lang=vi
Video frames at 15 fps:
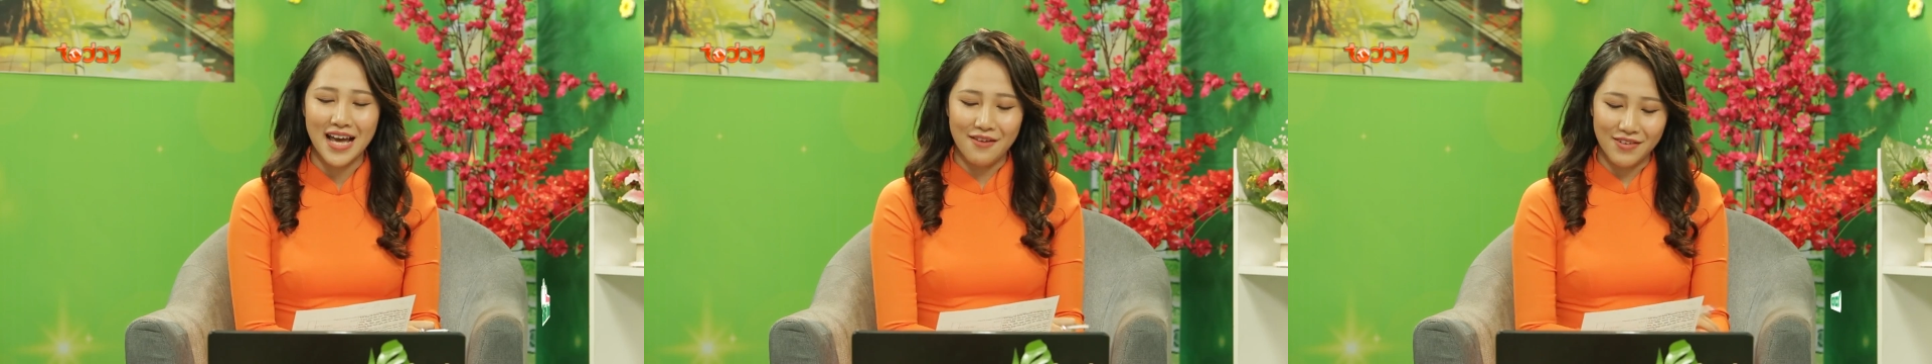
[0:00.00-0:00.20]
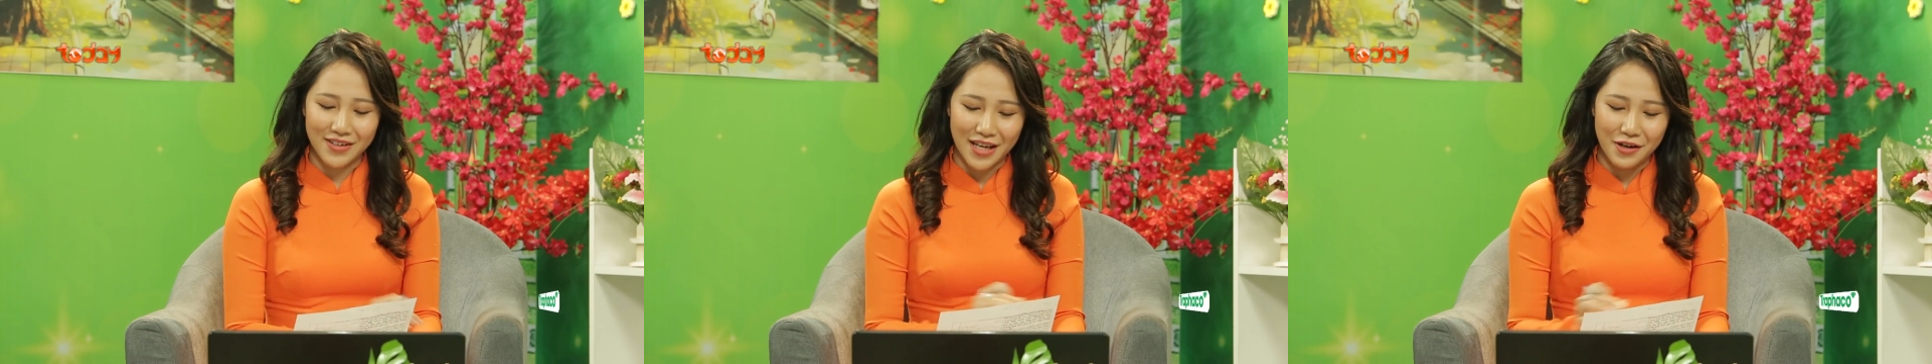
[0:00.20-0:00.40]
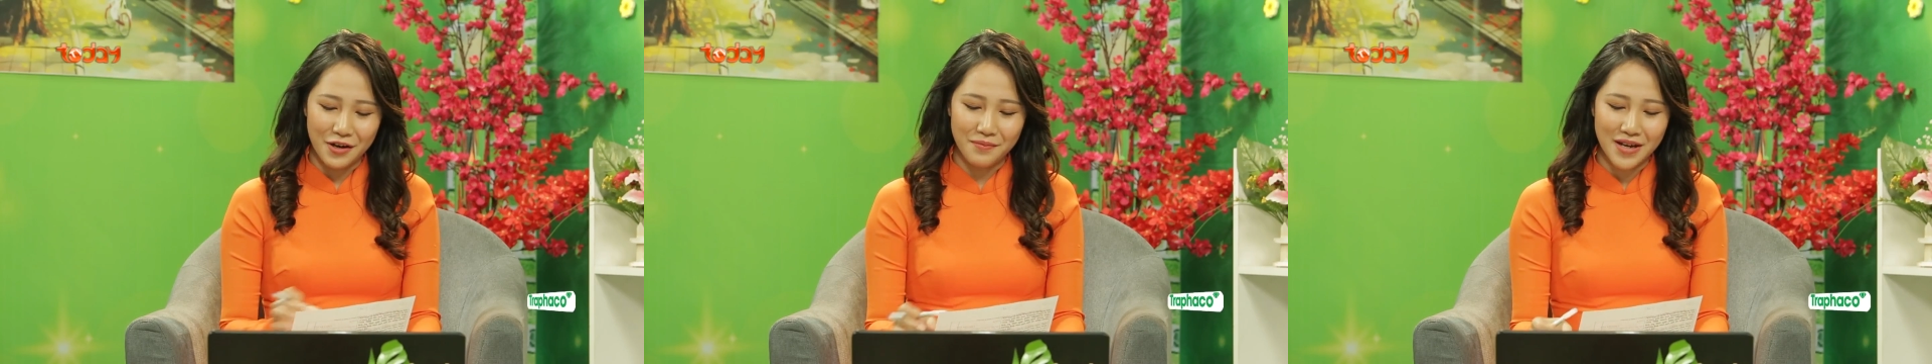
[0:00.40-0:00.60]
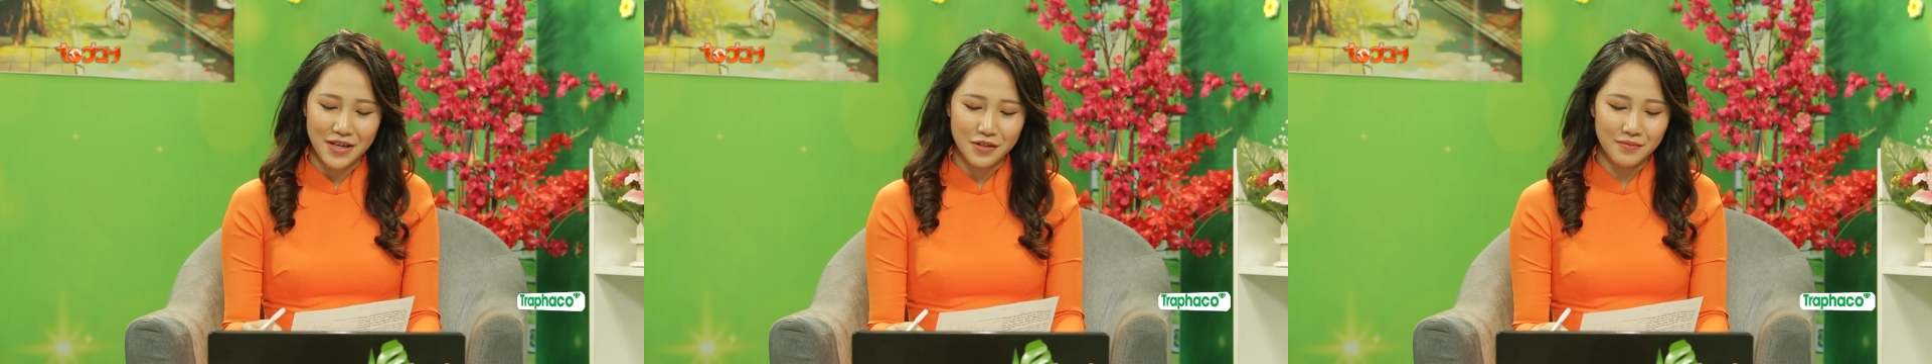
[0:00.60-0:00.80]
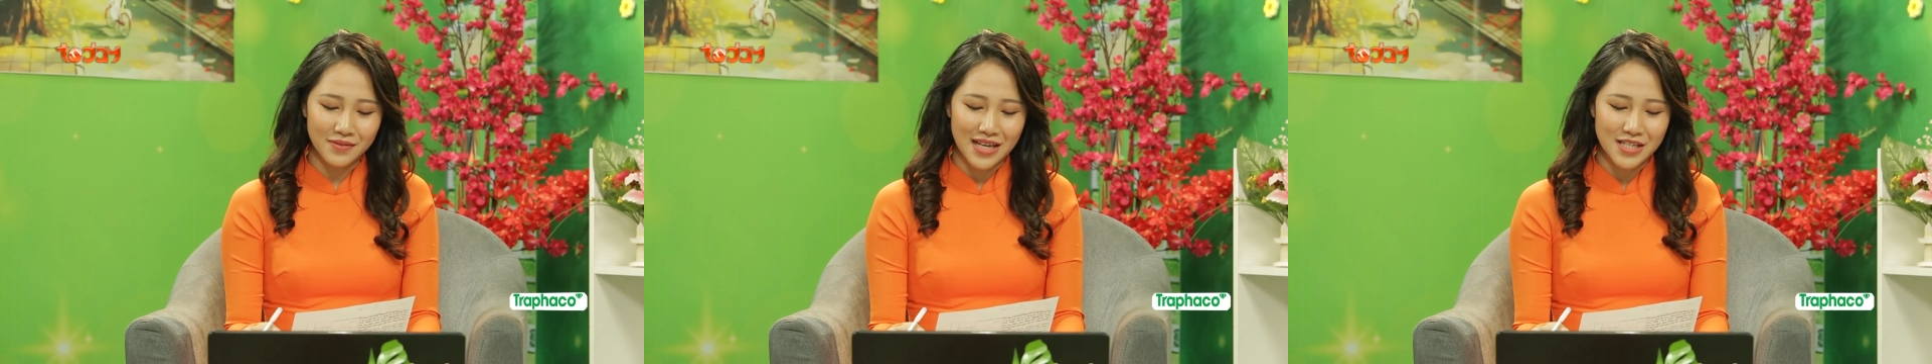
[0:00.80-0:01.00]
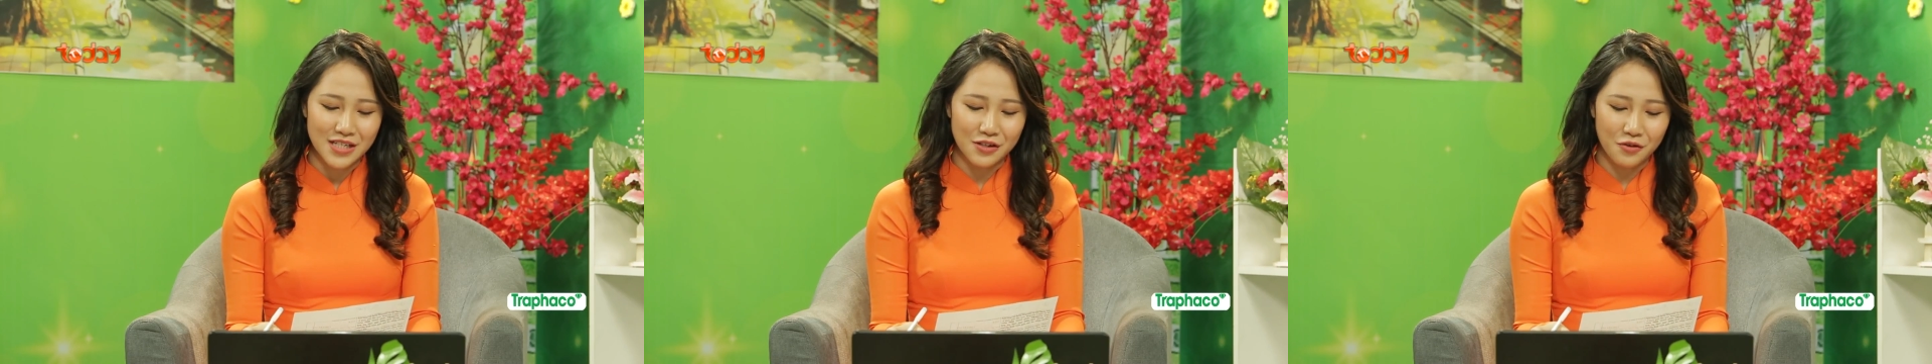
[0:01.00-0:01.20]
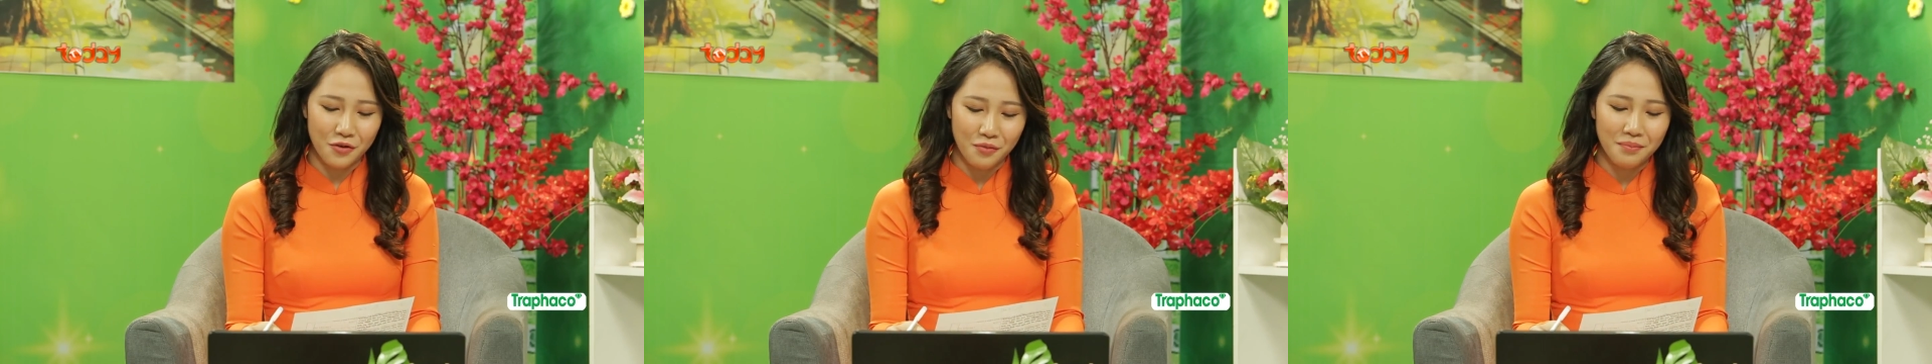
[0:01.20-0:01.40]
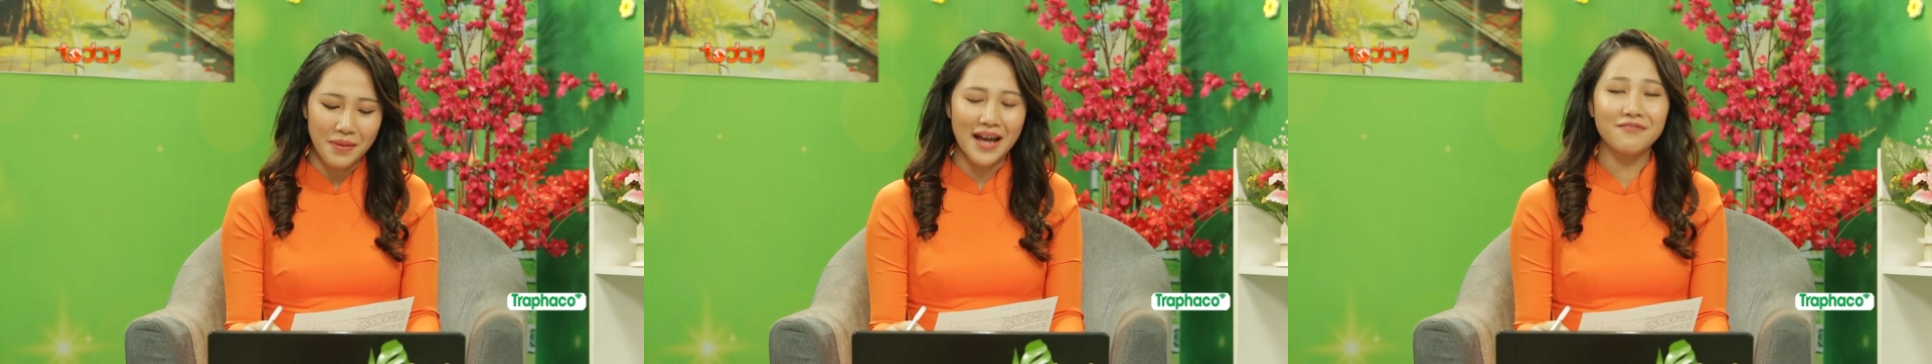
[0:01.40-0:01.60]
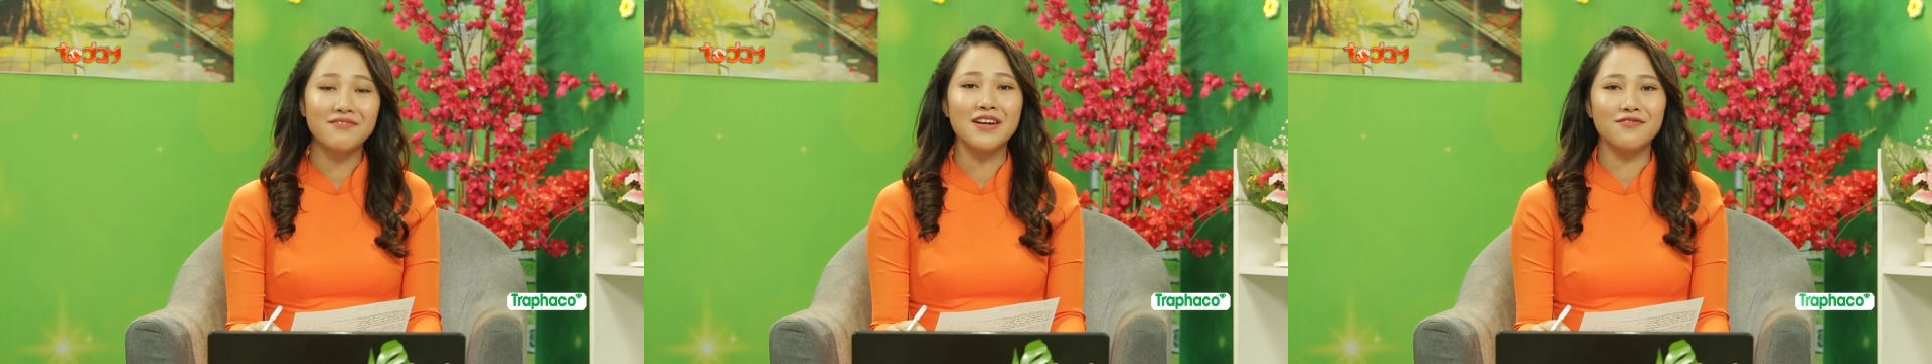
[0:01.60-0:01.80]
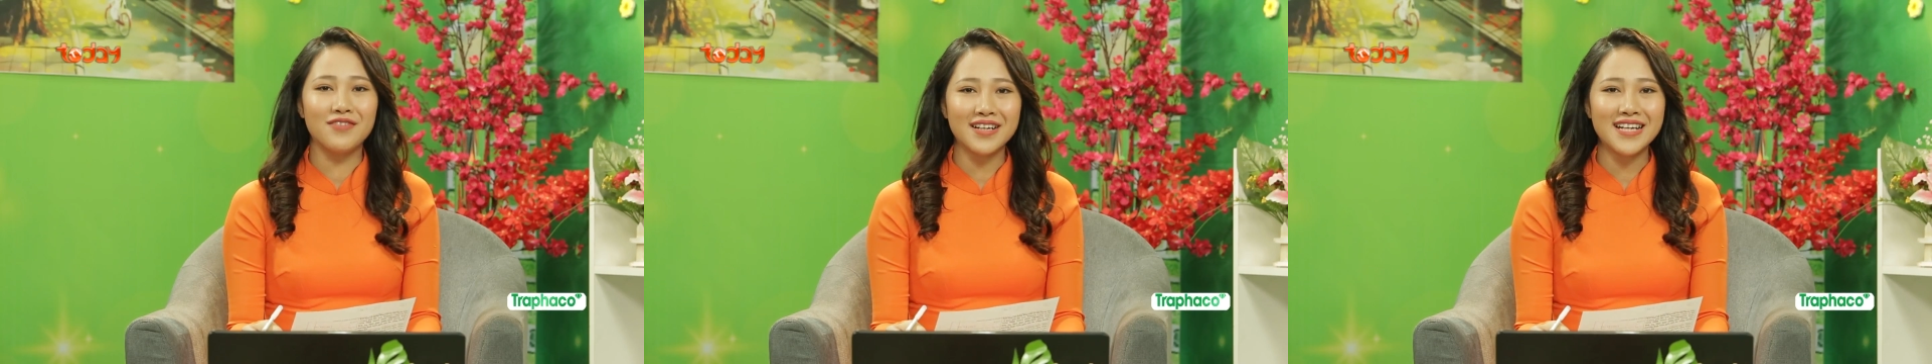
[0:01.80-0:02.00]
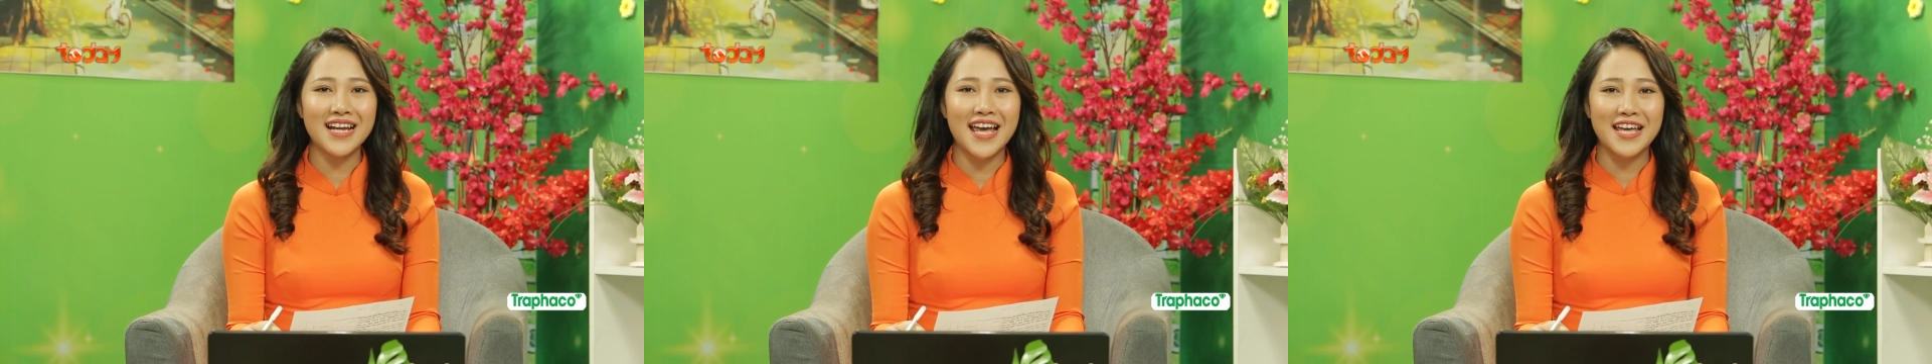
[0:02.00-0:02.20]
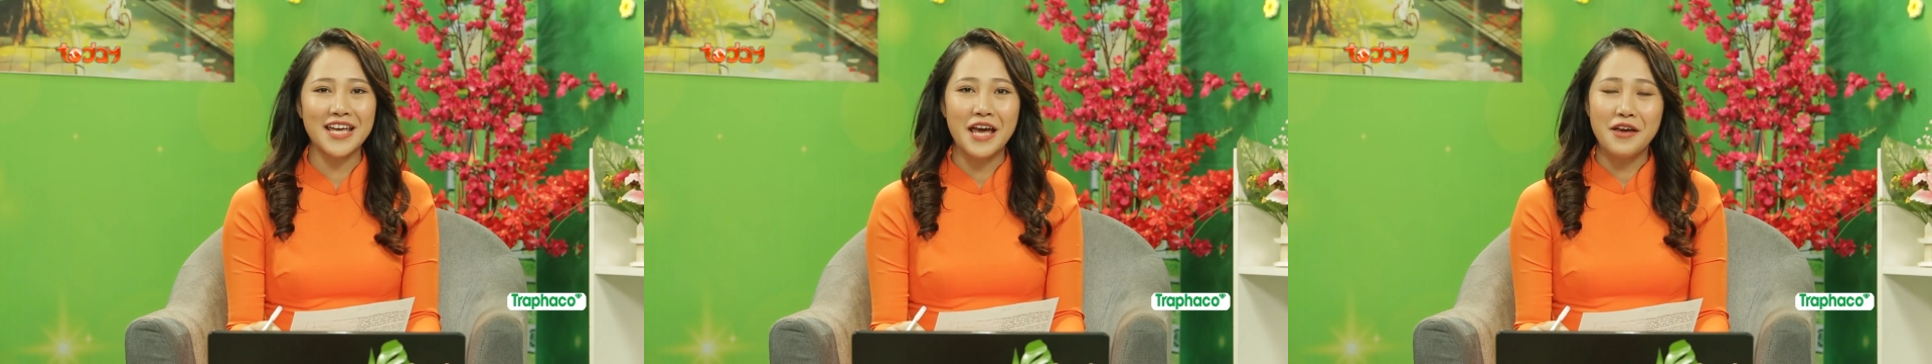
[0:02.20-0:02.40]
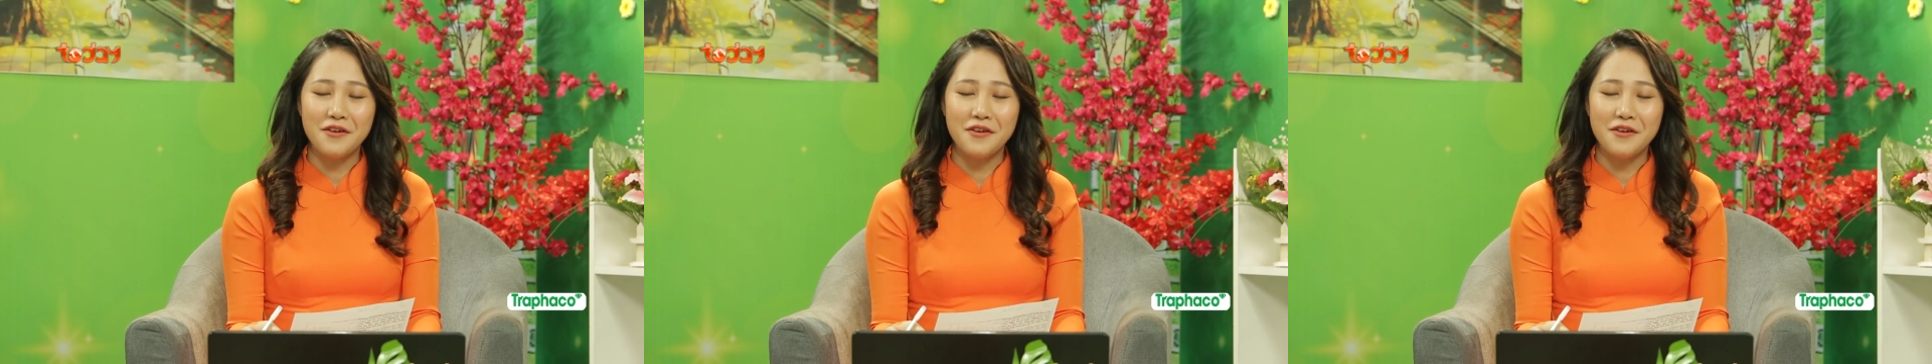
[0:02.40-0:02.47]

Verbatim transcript: Và ngày hôm nay chúng ta sẽ cùng bàn về vấn đề